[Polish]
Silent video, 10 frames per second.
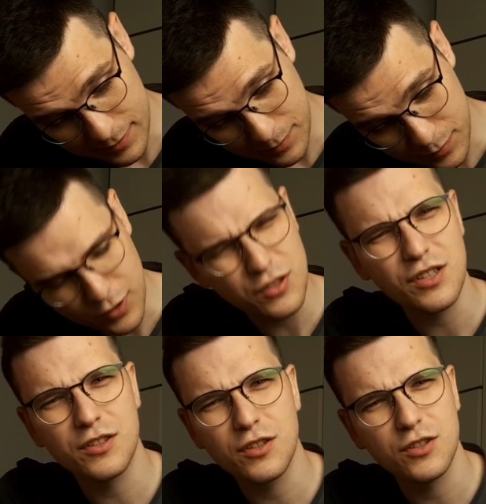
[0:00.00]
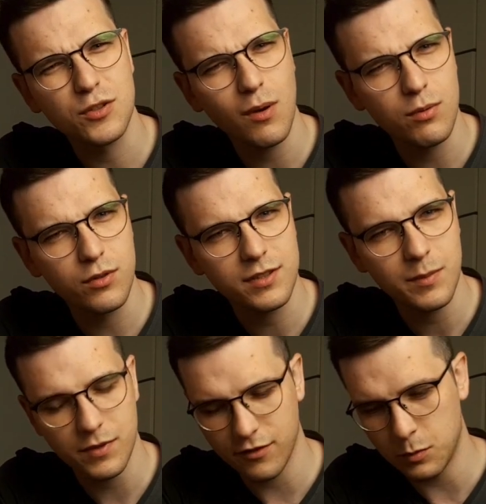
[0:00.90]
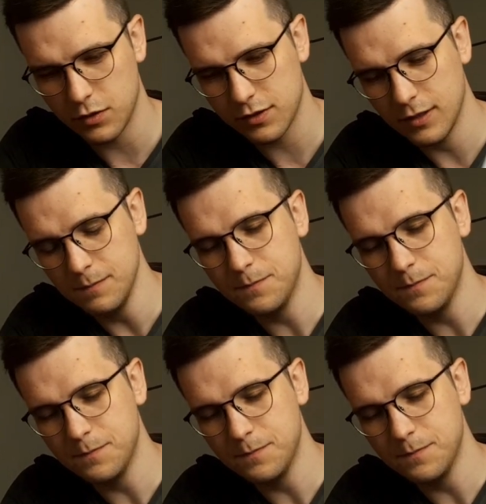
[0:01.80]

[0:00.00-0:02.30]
przez to, że jest dosyć słabo dostępna w Polsce.